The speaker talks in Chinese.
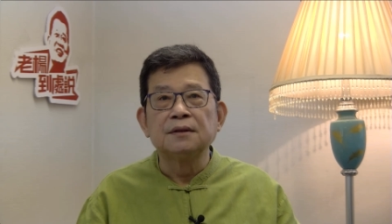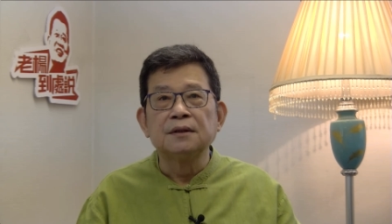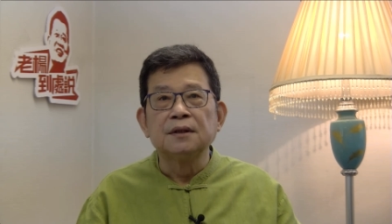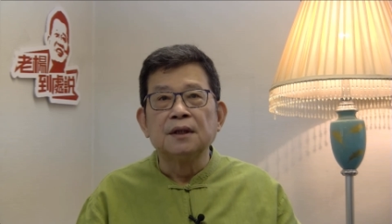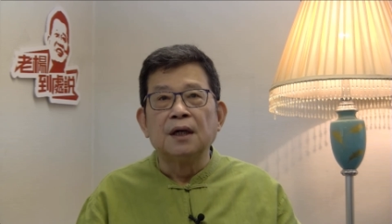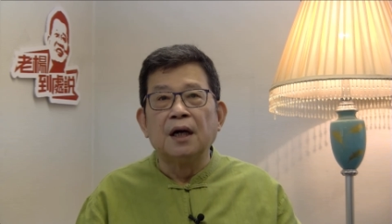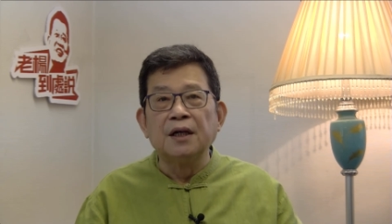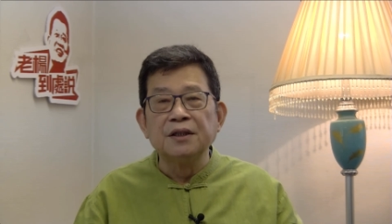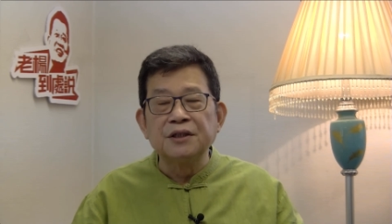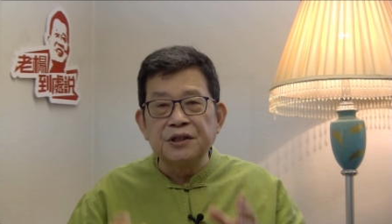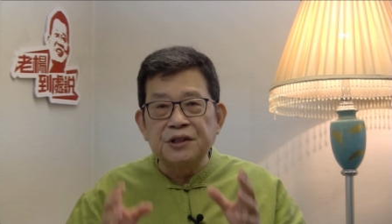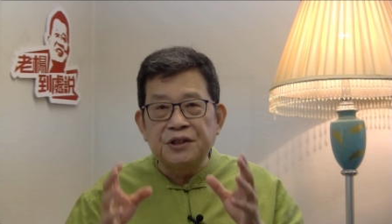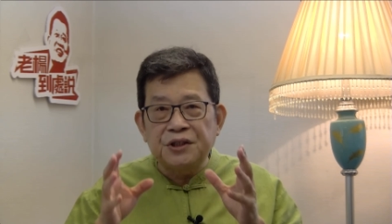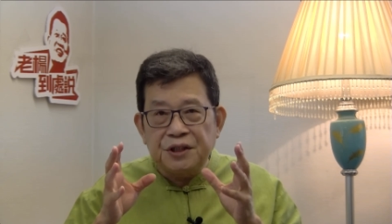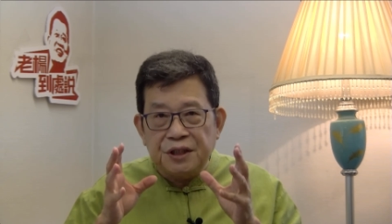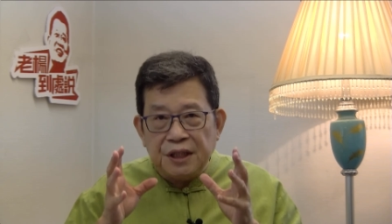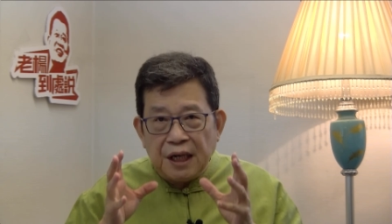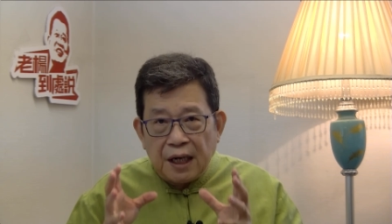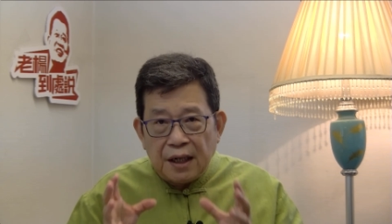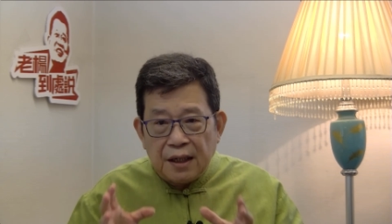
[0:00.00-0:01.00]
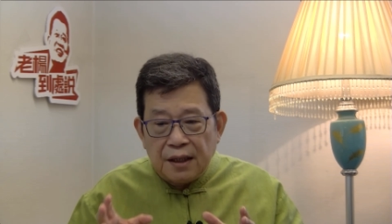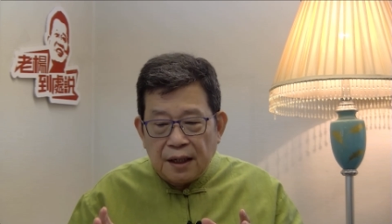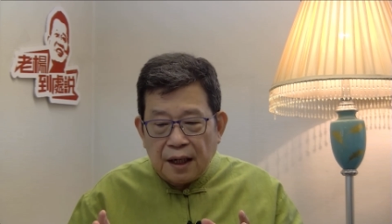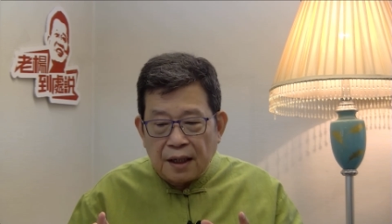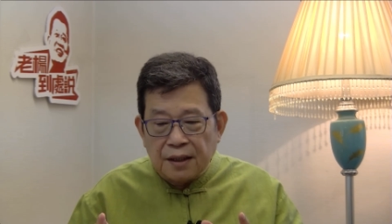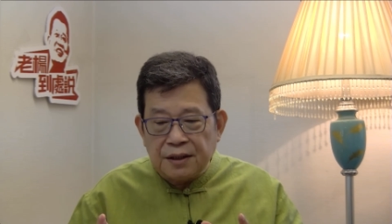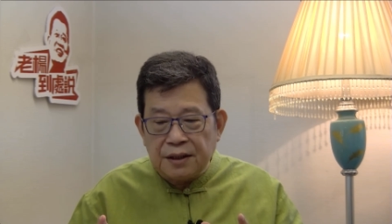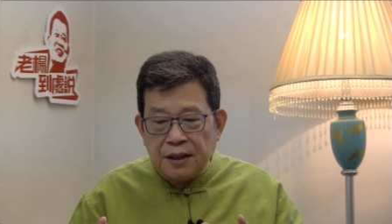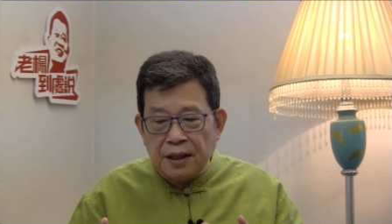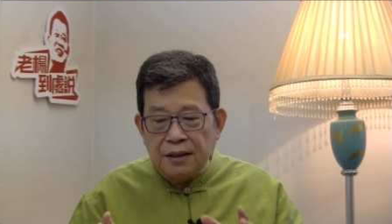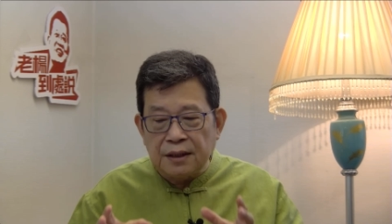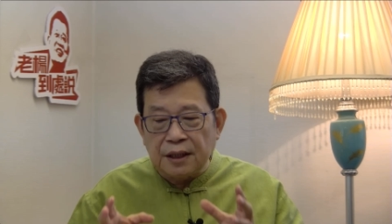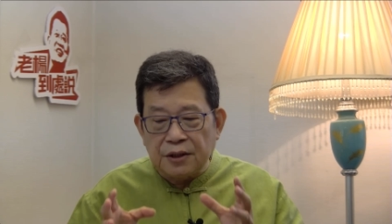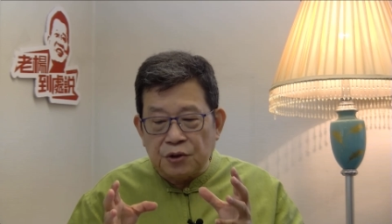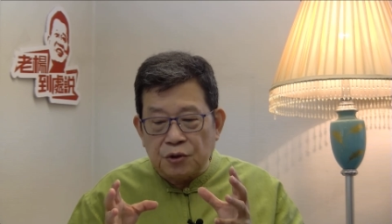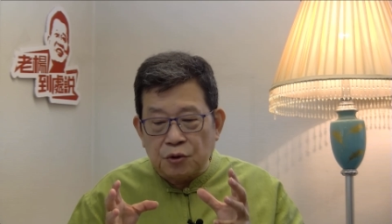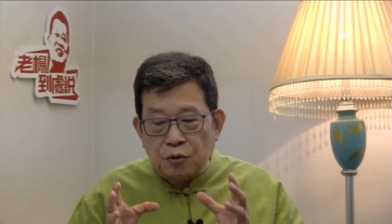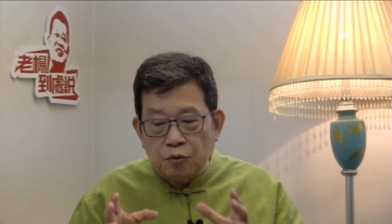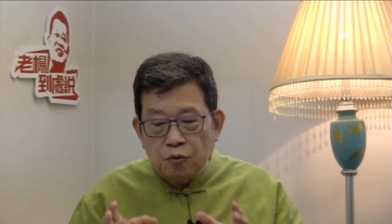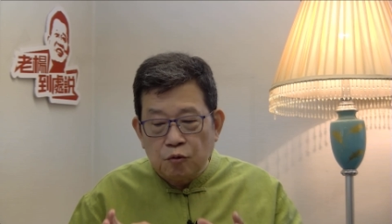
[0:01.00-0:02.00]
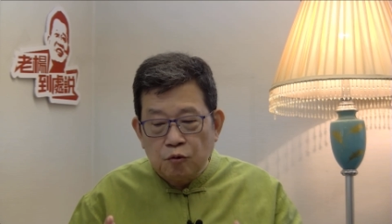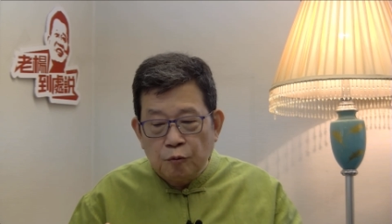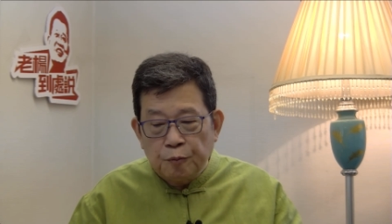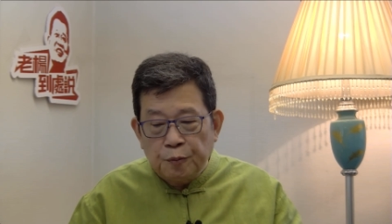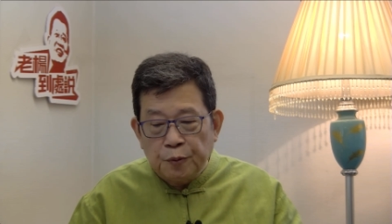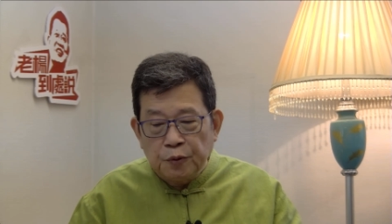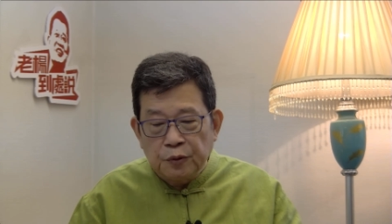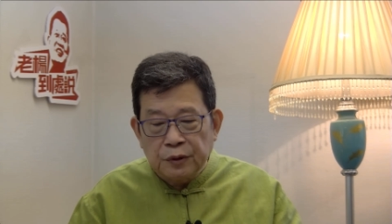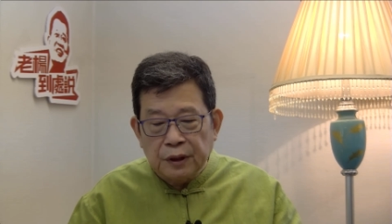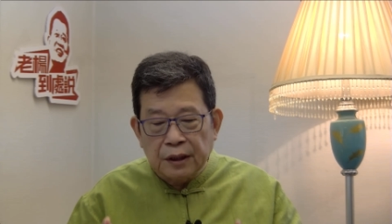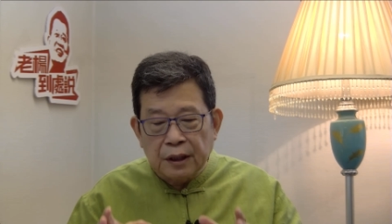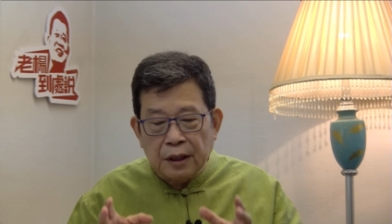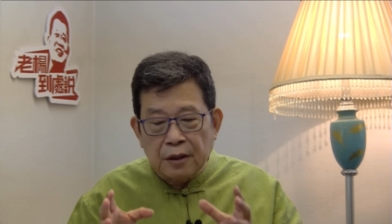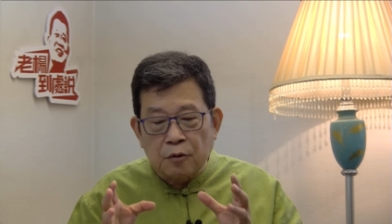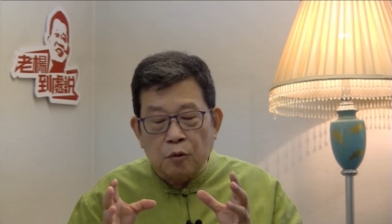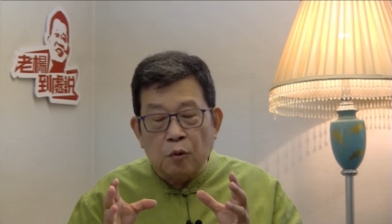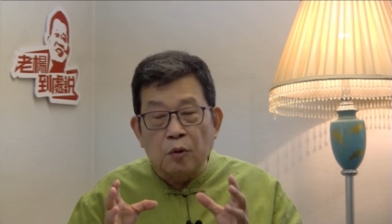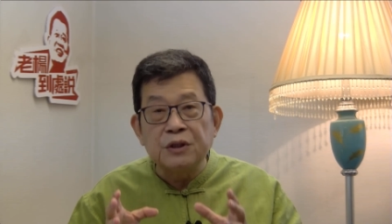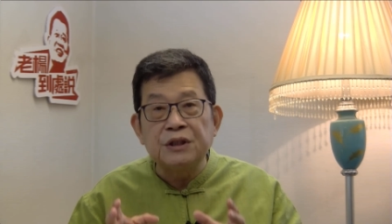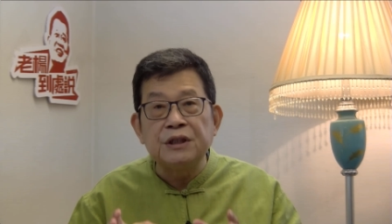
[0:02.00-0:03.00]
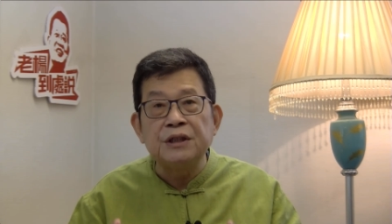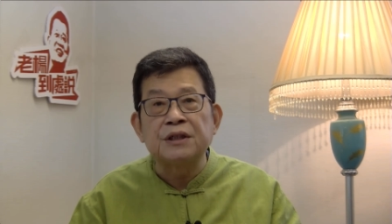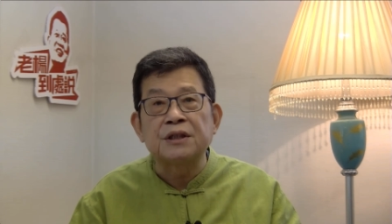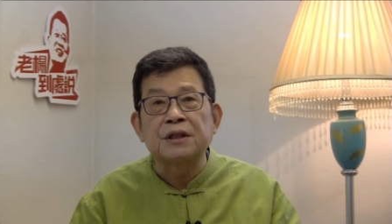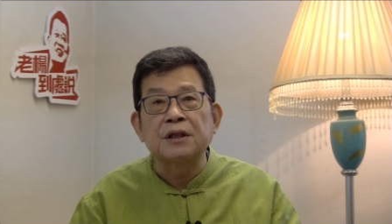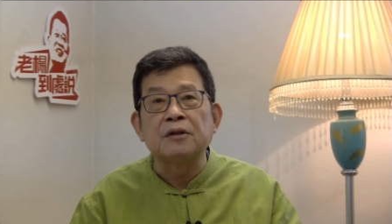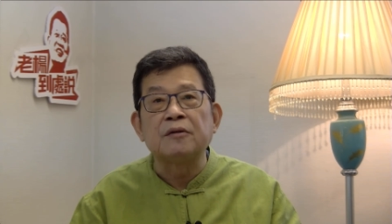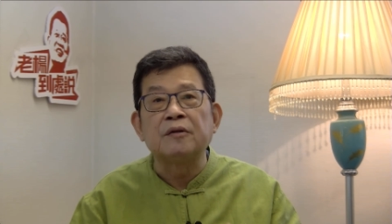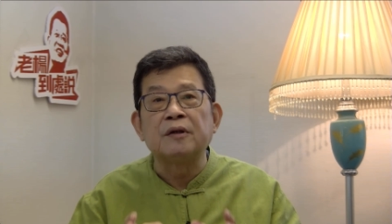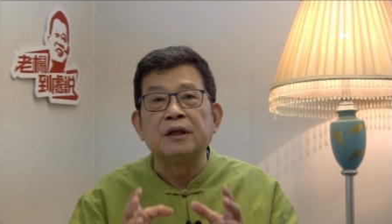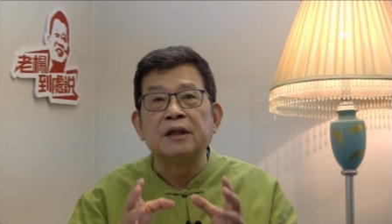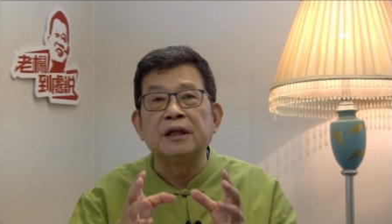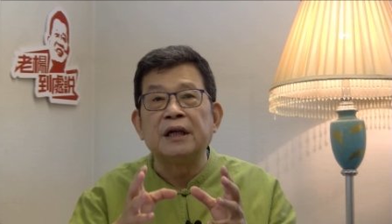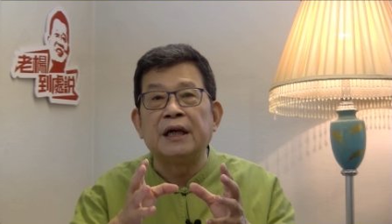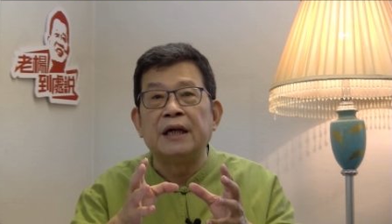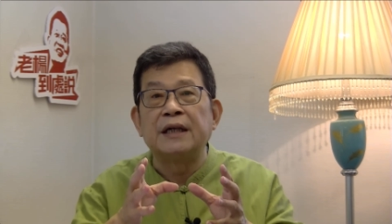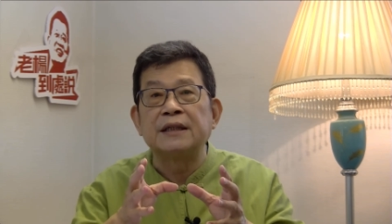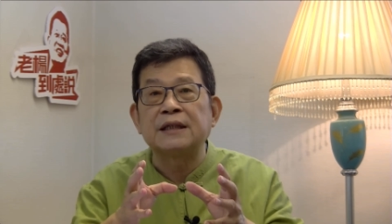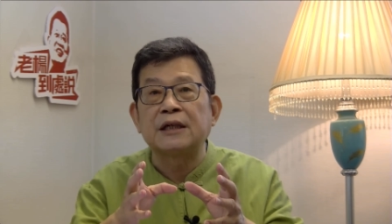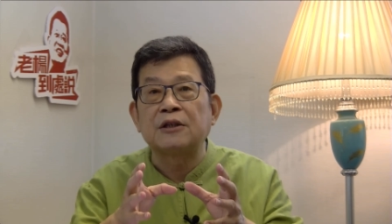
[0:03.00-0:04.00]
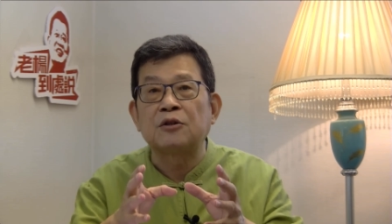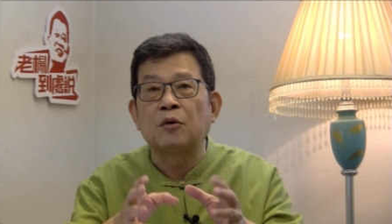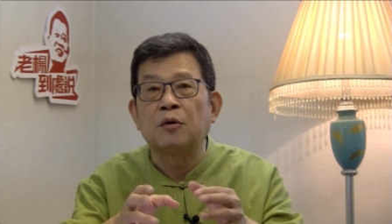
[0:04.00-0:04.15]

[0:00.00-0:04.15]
而是香港现在逐步的跟国际社会也在脱